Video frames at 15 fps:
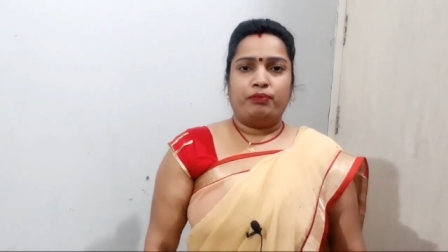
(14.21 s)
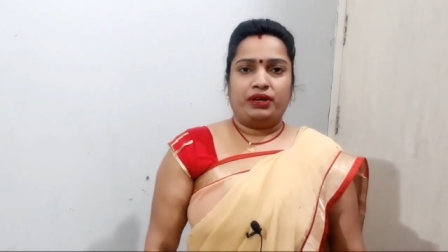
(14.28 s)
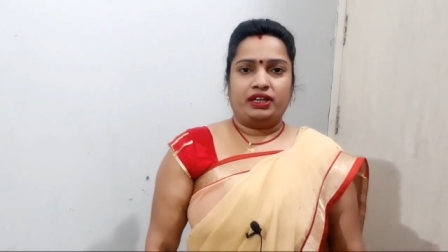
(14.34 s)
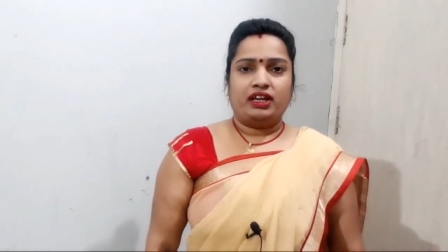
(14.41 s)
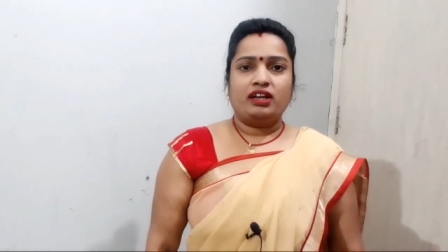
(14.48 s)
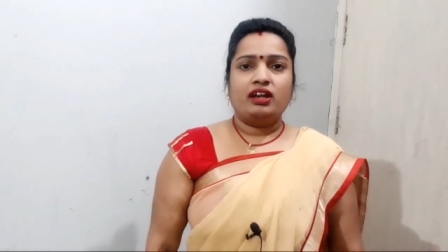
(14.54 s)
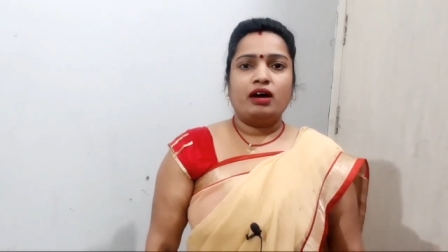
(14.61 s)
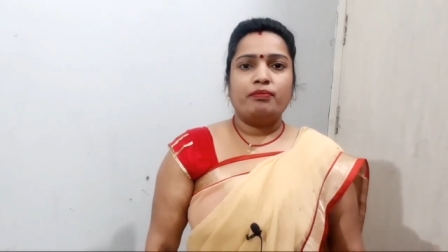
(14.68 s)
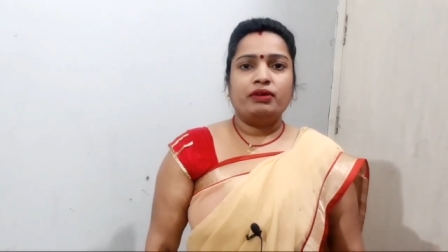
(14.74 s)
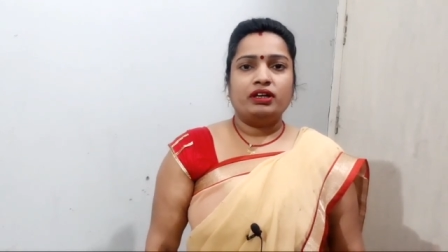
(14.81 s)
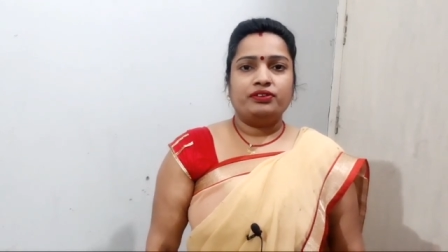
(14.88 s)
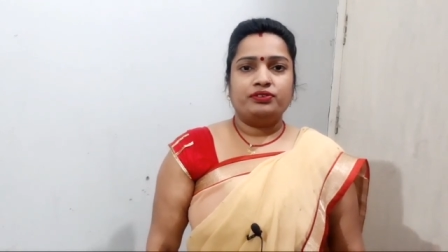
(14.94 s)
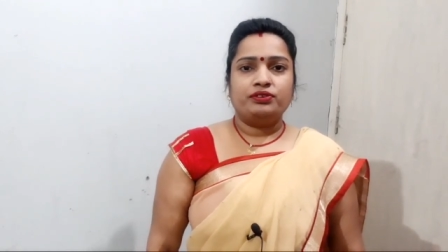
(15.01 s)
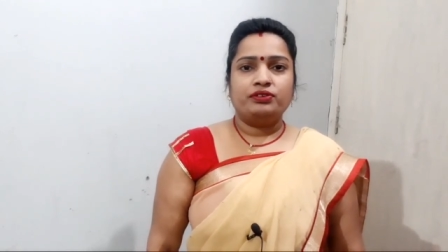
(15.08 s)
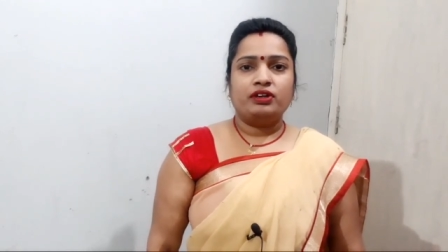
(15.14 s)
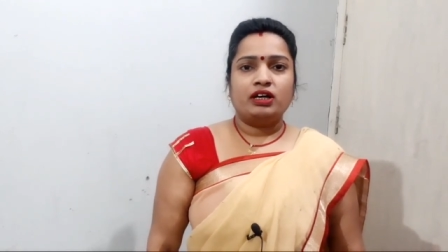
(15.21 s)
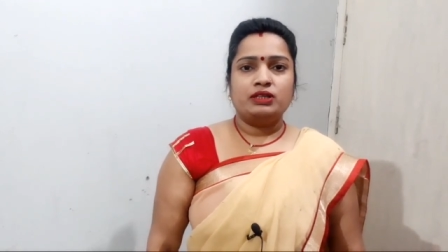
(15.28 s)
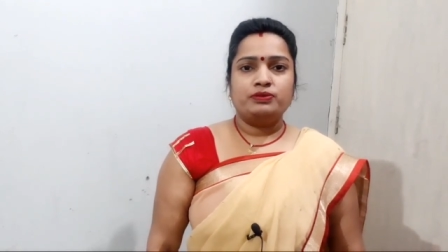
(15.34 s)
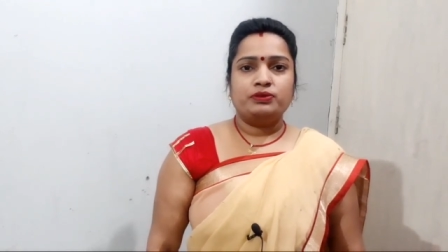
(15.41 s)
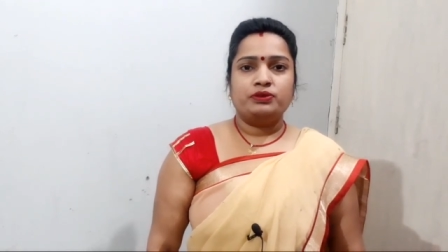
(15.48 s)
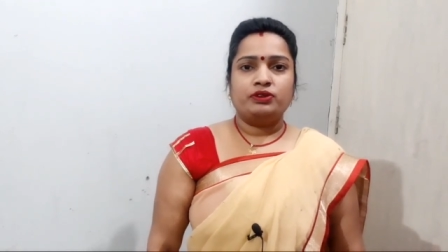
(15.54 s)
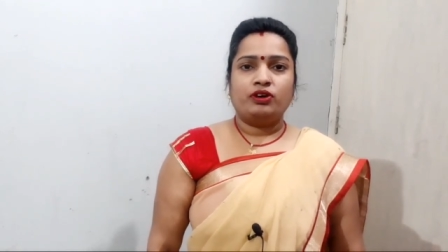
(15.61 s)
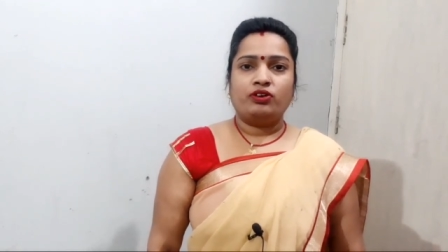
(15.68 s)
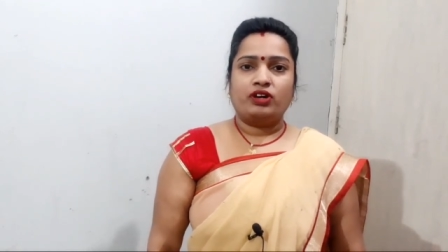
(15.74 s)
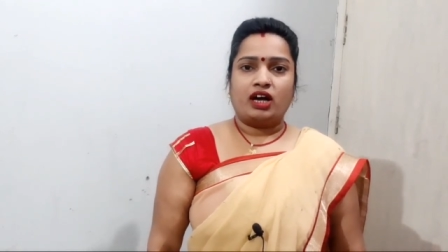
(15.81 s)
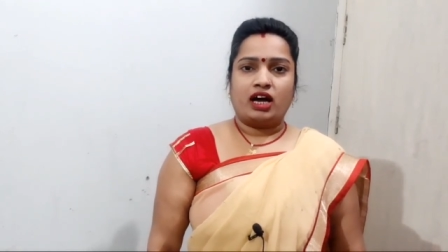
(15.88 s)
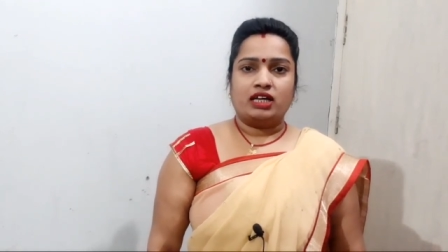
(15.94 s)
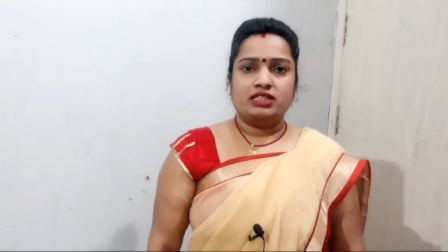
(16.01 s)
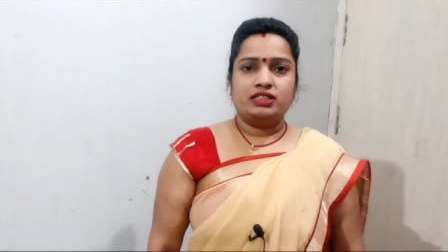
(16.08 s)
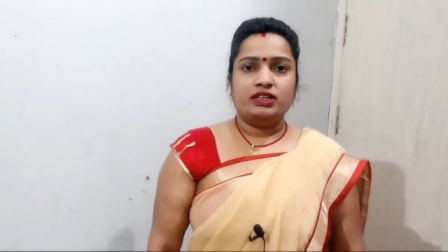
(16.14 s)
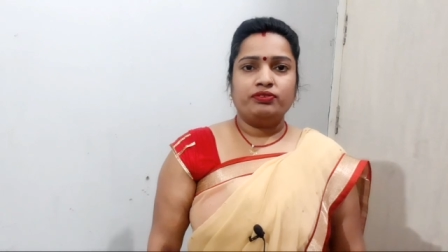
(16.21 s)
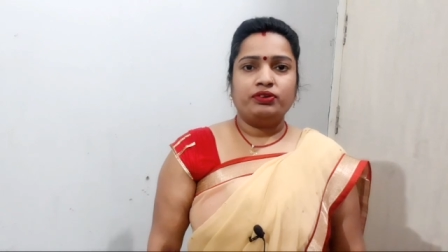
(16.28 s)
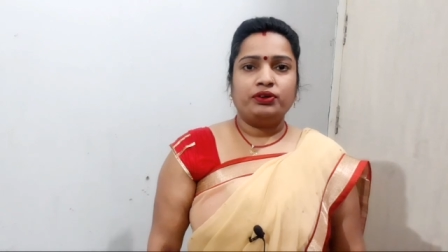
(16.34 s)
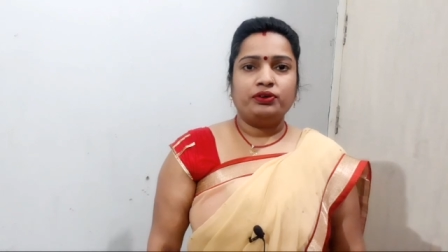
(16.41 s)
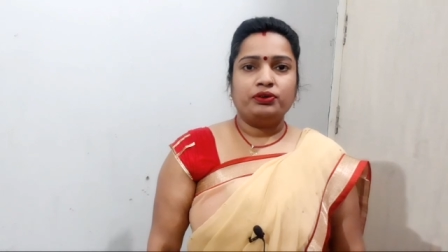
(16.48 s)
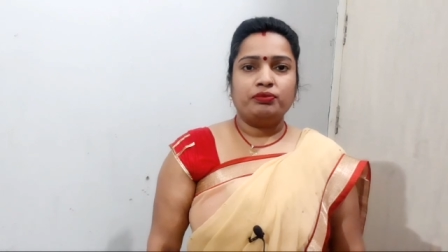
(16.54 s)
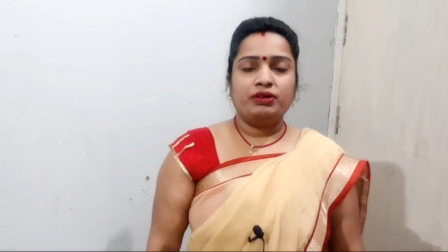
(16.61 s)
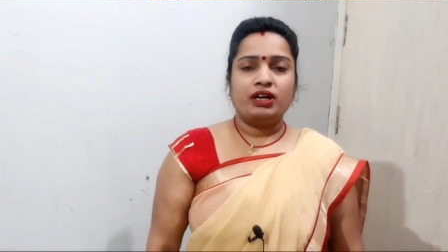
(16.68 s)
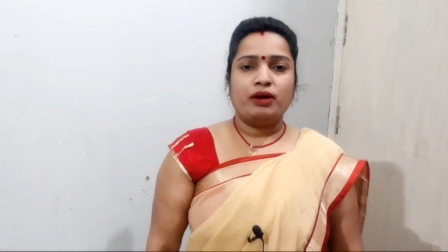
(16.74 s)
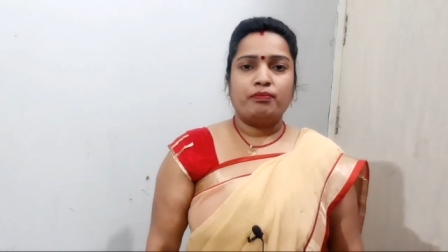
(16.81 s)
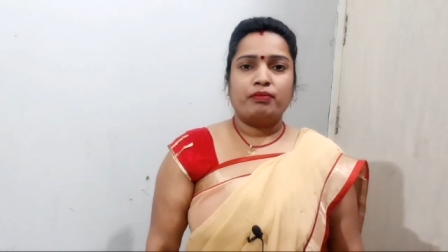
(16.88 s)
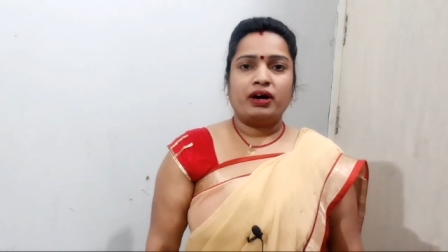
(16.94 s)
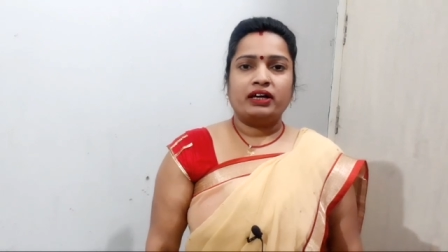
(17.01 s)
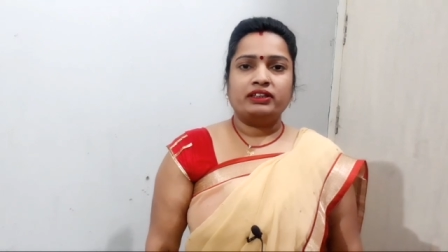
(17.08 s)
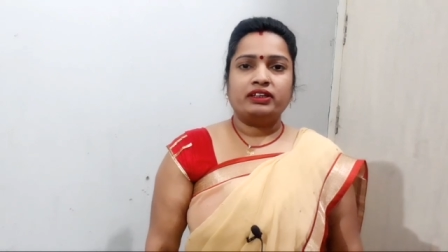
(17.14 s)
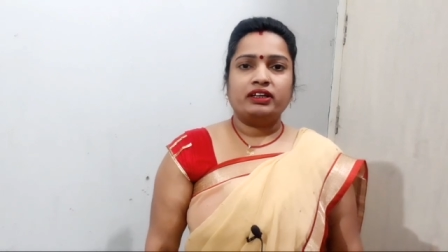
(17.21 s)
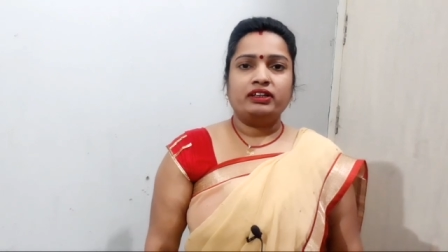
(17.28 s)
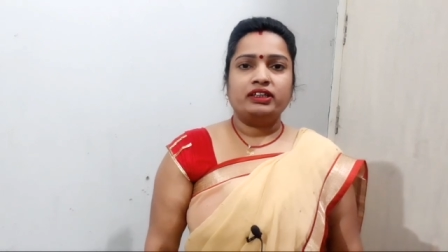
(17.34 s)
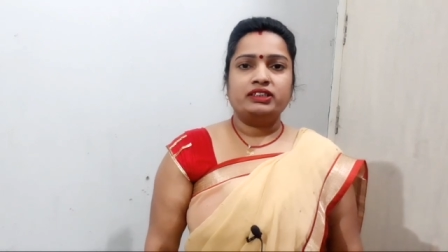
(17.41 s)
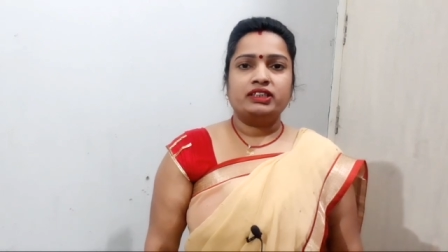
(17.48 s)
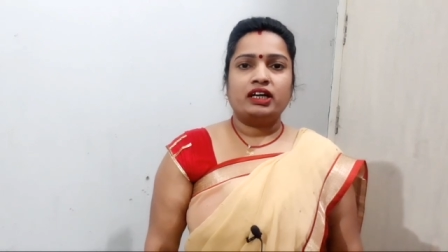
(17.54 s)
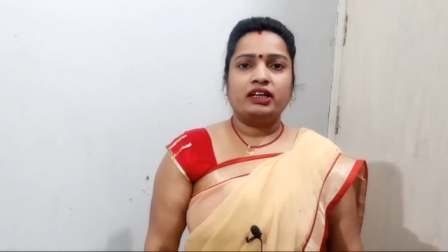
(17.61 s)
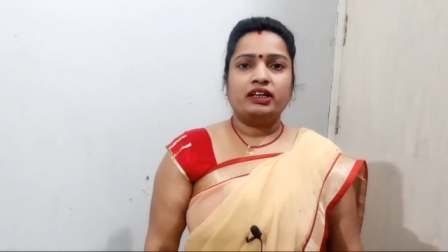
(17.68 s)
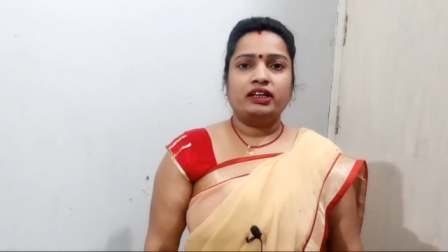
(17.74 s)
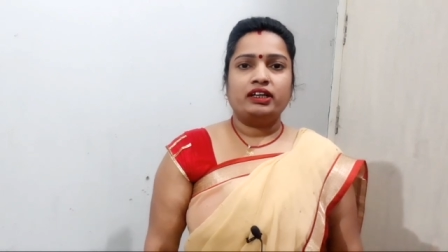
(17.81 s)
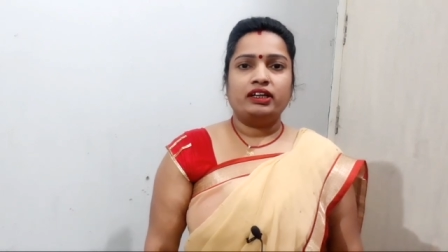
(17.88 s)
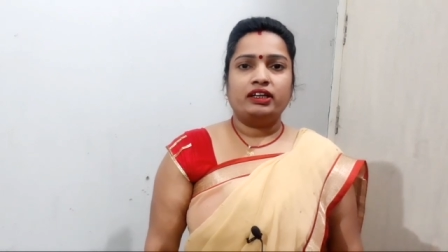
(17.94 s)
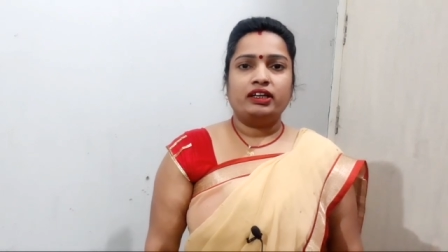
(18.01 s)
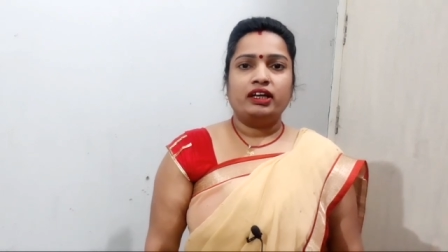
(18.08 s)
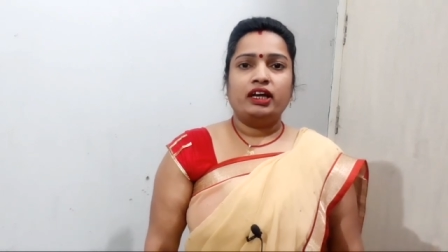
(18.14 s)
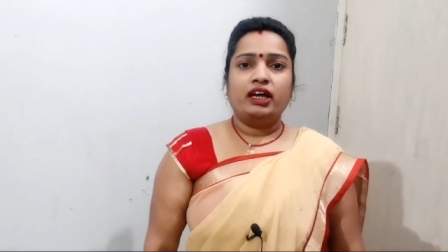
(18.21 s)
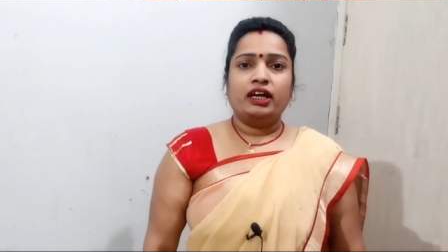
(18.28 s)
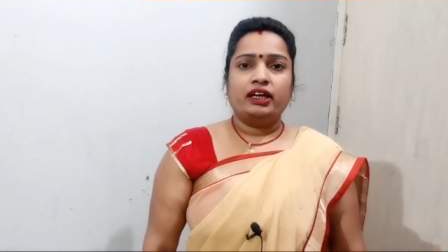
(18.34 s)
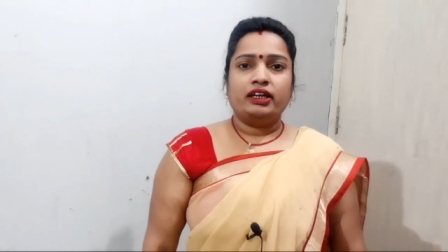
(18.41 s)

मेरा नाम है अंजू राजपूत और आज की वीडियो में हम बात करने जा रहे हैं